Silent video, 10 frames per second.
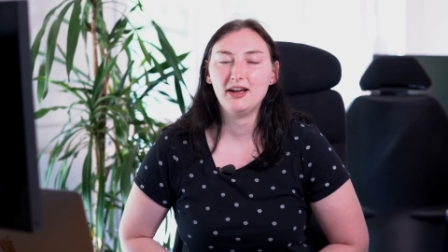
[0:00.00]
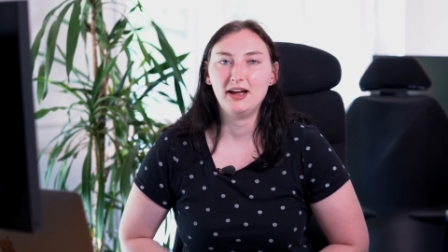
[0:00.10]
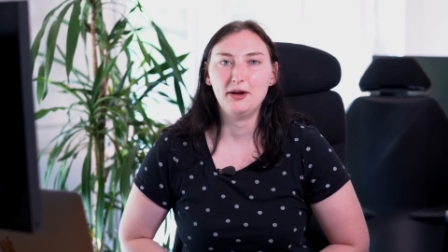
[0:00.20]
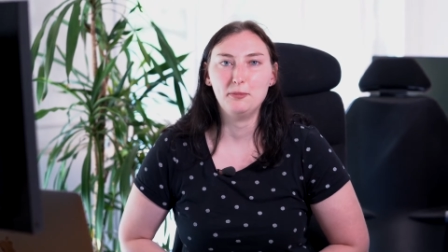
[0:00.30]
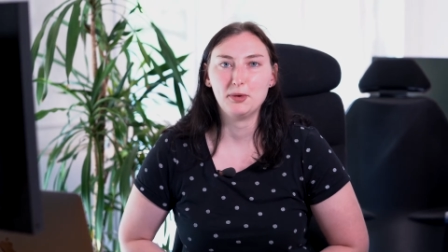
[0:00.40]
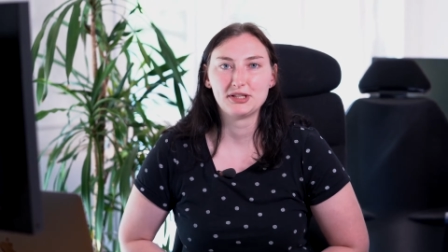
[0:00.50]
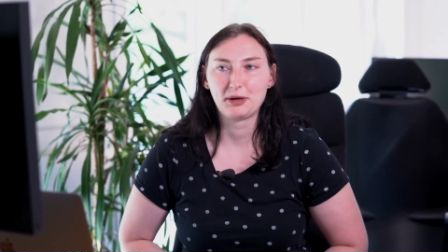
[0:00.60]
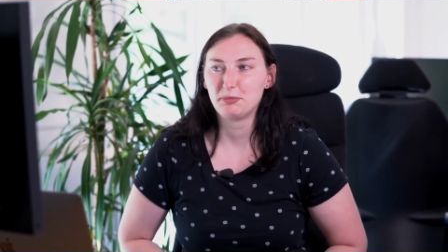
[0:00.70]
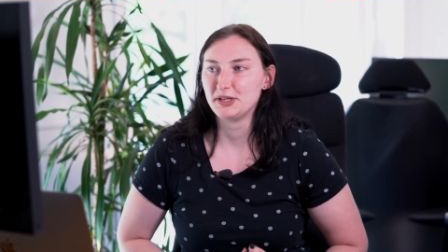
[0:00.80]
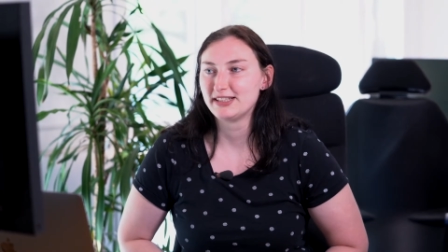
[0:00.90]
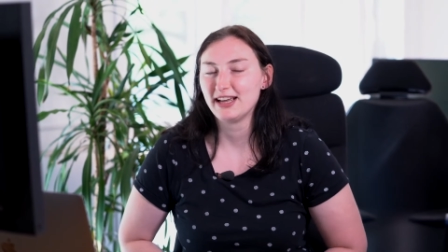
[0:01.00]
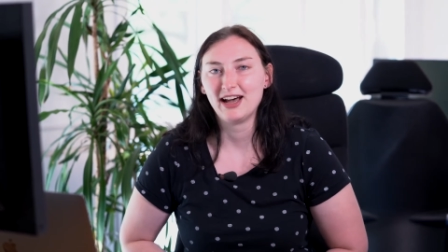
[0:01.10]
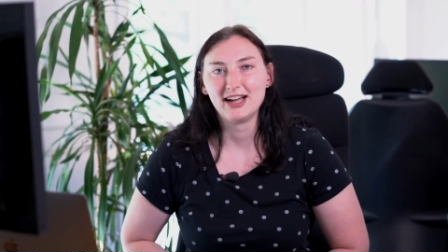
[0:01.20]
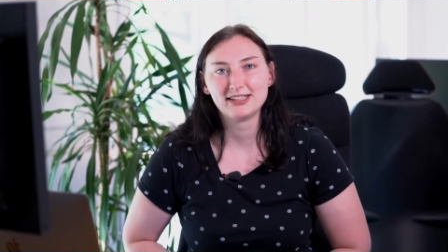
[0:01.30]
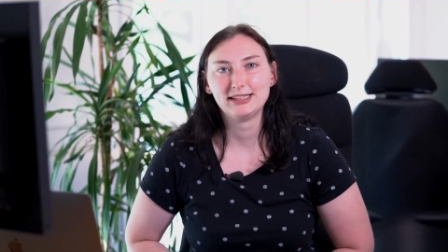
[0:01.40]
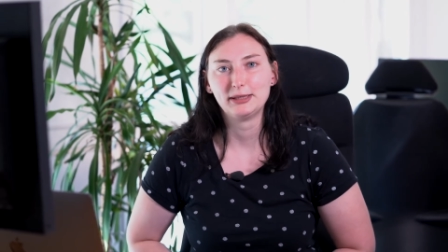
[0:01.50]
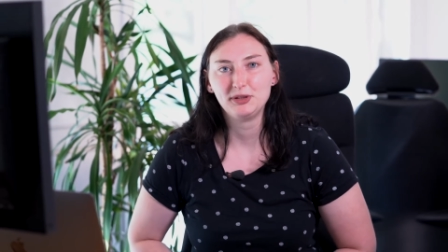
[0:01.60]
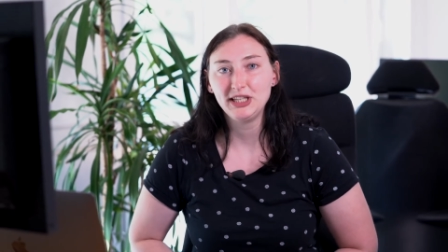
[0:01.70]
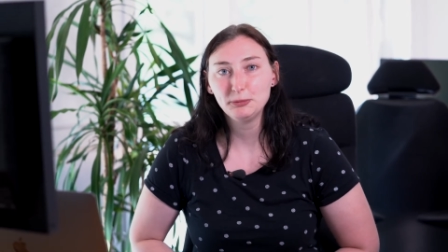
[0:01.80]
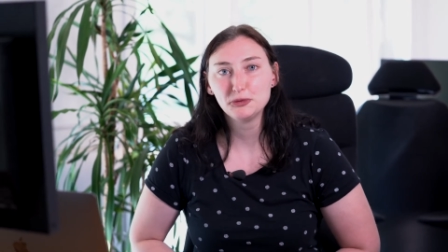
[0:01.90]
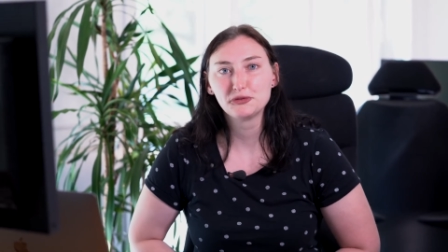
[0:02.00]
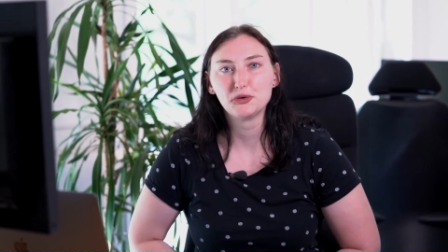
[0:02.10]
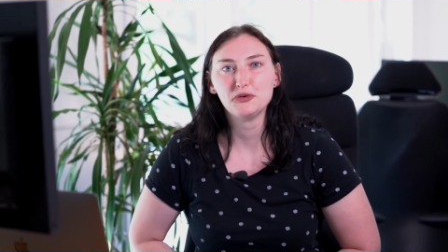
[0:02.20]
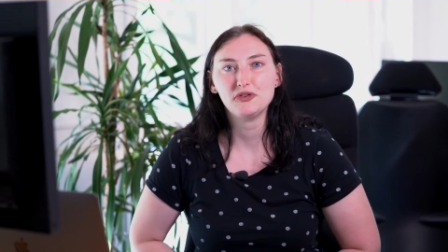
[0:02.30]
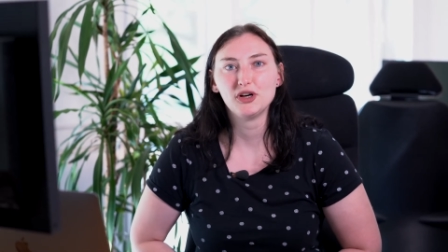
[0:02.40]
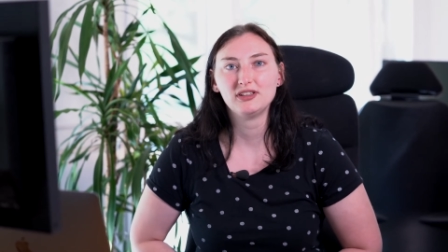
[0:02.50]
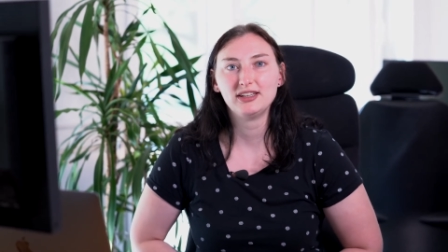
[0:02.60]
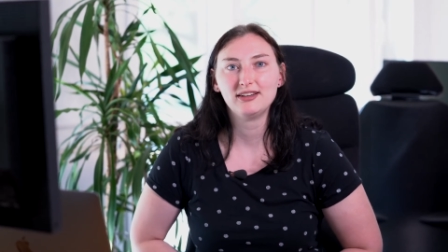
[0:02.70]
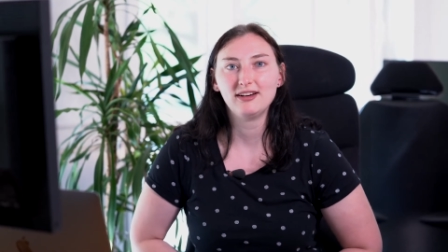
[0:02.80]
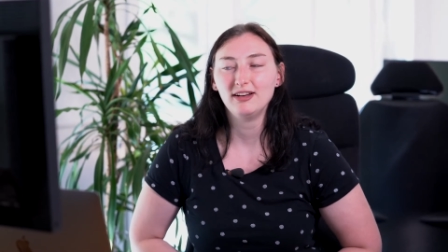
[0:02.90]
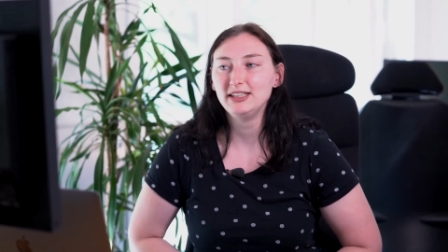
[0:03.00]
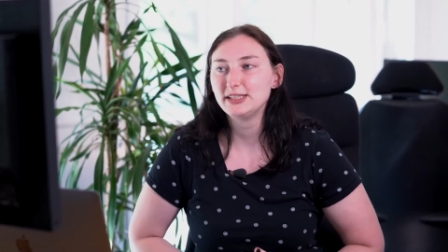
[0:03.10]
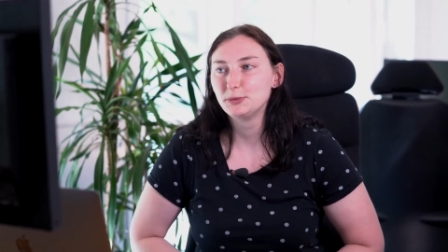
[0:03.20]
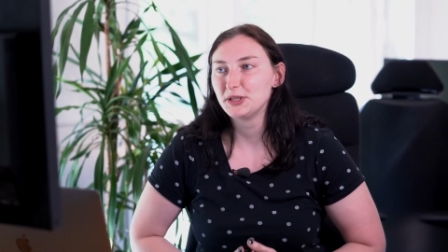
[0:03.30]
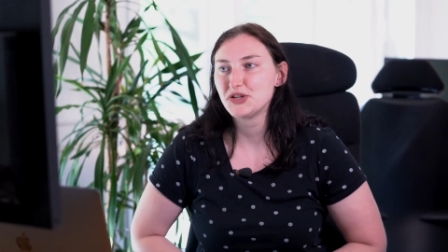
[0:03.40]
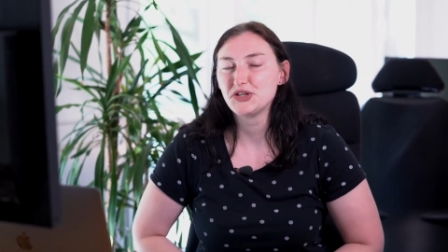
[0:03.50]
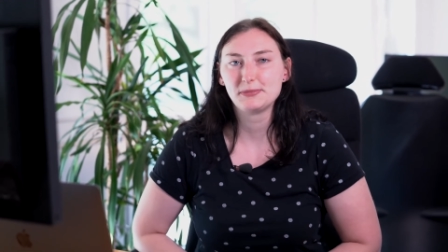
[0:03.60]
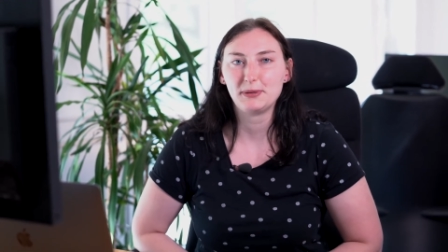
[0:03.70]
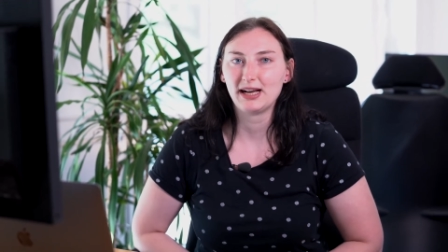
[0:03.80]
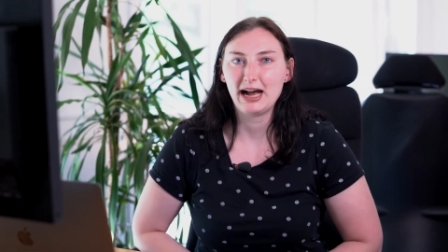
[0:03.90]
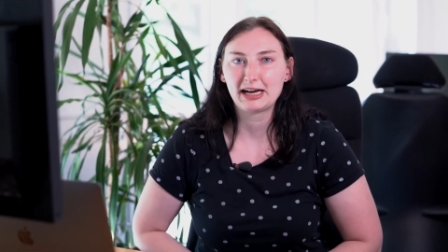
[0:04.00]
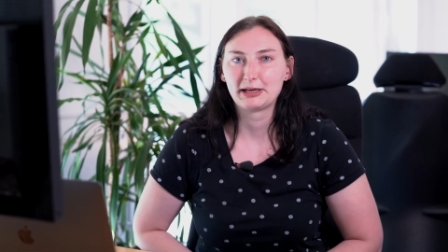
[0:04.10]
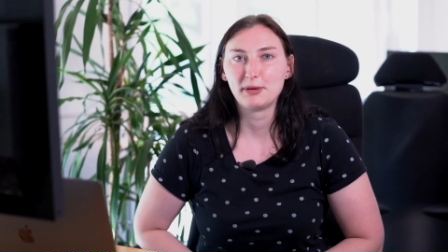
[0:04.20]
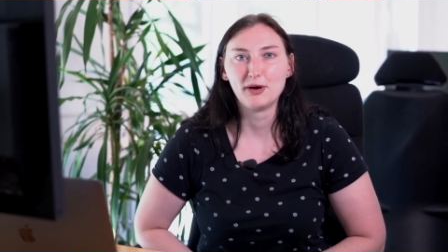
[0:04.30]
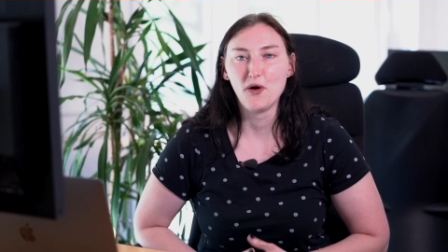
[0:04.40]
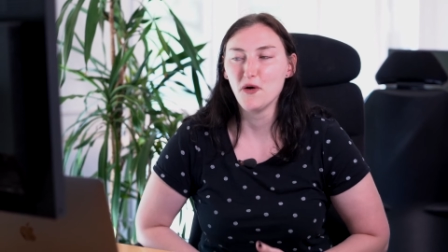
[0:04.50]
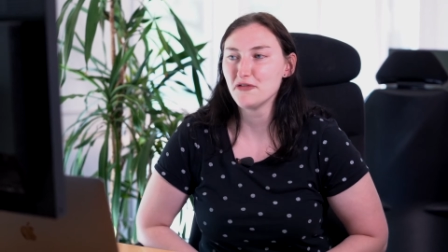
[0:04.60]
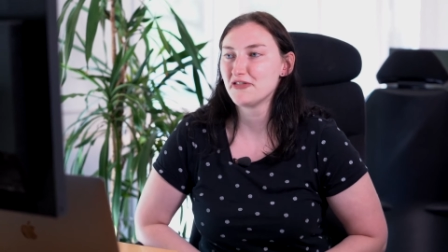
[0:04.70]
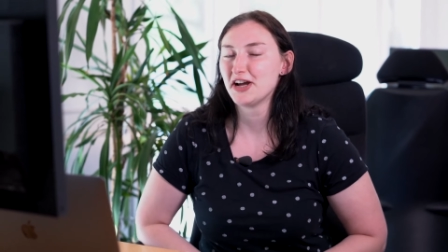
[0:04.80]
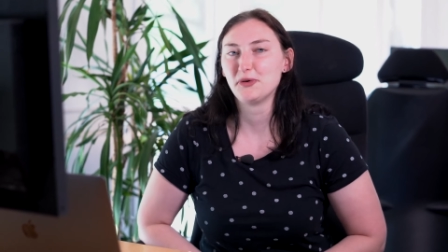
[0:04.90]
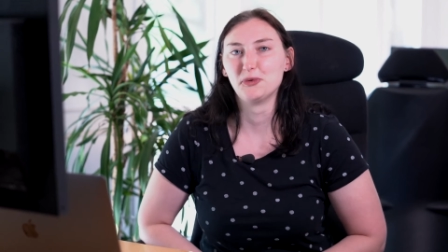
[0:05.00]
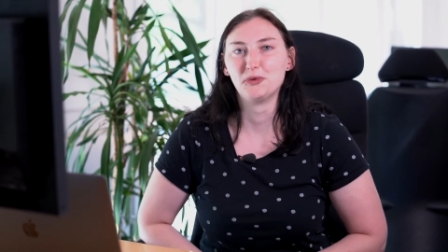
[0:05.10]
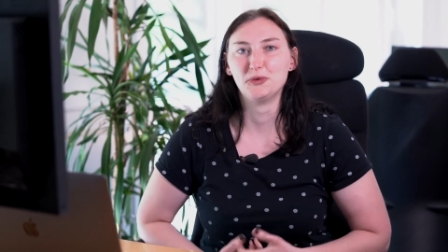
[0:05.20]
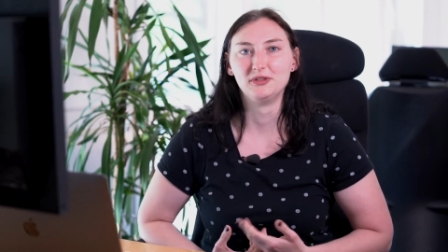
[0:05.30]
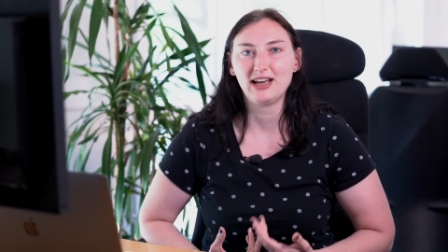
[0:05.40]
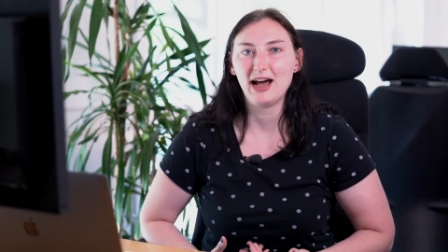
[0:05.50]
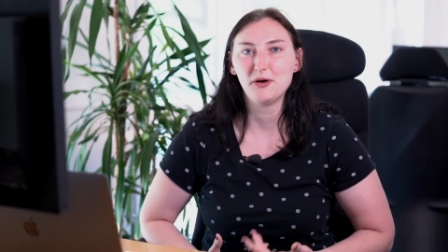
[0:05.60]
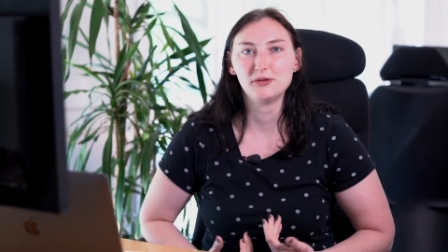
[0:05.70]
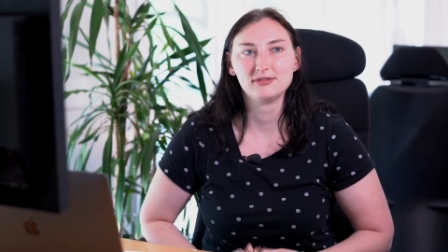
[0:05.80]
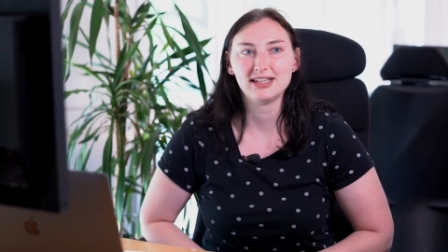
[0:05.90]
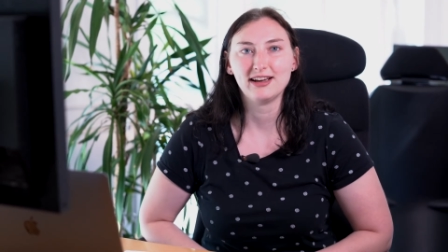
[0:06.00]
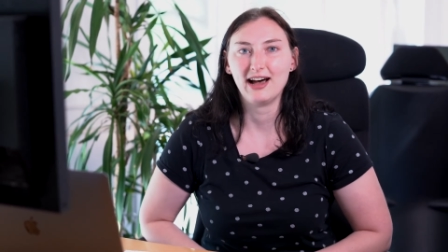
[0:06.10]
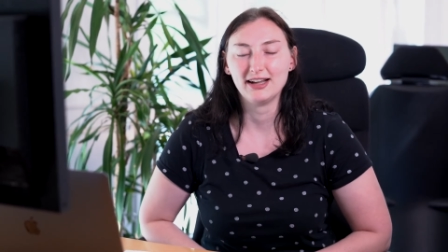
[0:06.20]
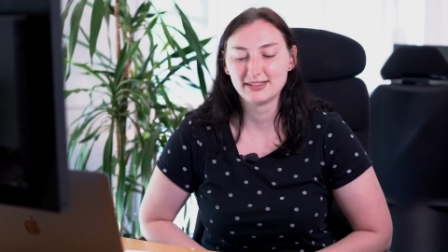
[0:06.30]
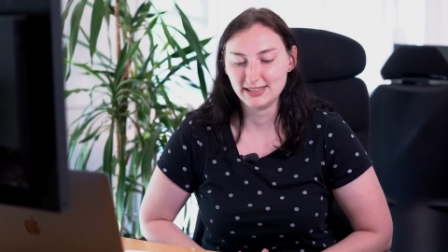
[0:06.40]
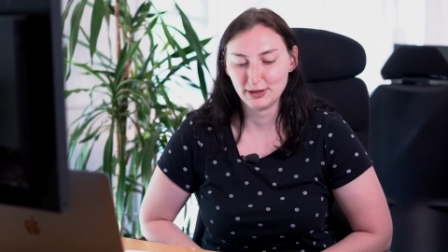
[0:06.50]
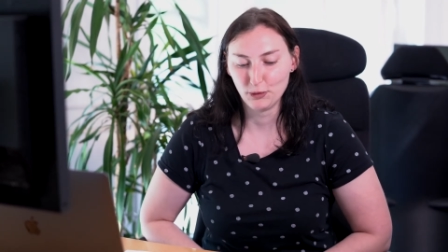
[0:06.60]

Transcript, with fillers: Ähm, also ich bin sehr herzlich im Team aufgenommen worden. Alle Switches begegnen mir offen und auch sehr herzlich